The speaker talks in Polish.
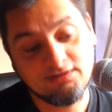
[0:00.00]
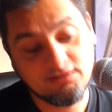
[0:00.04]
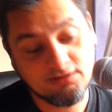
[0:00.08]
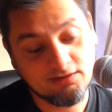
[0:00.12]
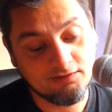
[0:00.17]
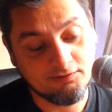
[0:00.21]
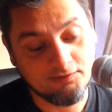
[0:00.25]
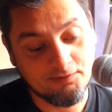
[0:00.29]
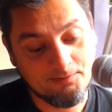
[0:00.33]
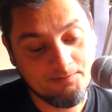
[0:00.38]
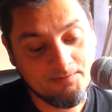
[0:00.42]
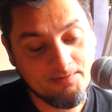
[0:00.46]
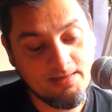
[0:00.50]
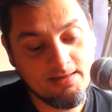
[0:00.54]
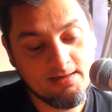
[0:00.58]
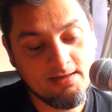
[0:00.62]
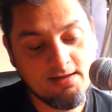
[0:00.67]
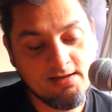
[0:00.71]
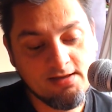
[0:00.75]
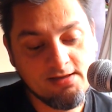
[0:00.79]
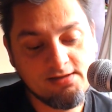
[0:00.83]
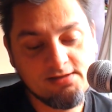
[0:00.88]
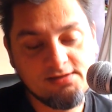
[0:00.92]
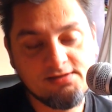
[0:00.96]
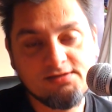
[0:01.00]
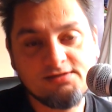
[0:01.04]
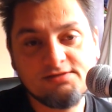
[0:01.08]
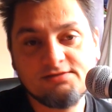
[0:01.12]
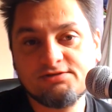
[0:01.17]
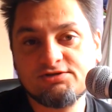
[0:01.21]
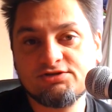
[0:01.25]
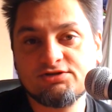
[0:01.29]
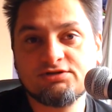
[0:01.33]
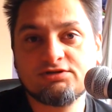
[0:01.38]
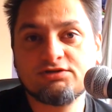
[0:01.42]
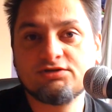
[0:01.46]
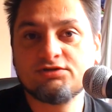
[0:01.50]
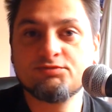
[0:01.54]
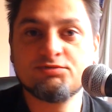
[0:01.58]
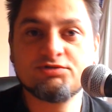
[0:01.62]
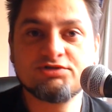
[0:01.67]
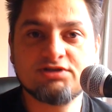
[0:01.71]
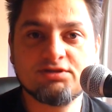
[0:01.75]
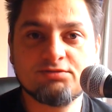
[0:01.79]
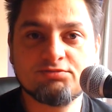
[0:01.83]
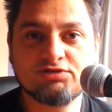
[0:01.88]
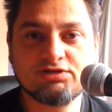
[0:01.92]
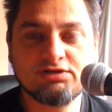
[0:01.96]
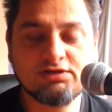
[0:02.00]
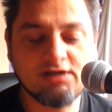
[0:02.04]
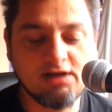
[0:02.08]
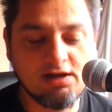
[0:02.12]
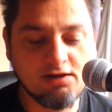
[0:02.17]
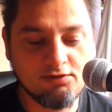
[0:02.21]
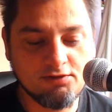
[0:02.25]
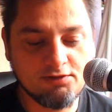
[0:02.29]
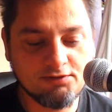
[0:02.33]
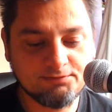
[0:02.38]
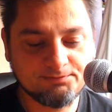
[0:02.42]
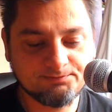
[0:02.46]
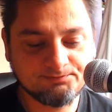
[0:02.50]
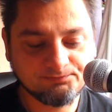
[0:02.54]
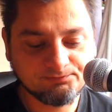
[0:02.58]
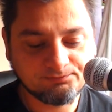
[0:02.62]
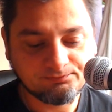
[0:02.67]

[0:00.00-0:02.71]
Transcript: No nie wiem, czy to by się przydało.